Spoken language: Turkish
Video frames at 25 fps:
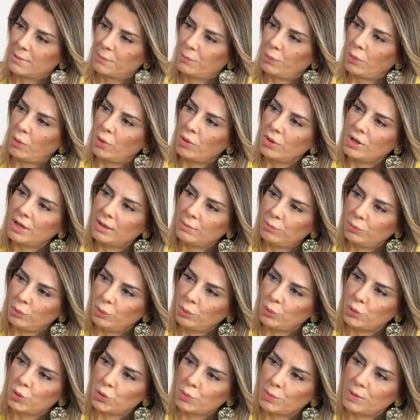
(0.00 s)
Sporla
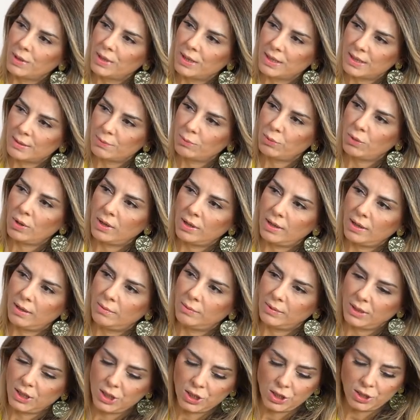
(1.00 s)
buluşmanız bu
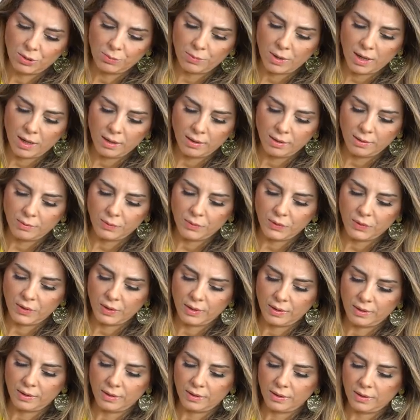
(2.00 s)
anlamda iş
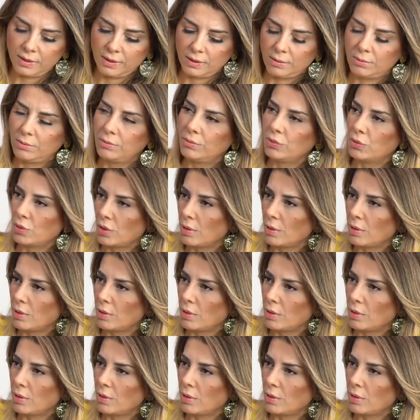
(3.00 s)
anlamında e, bu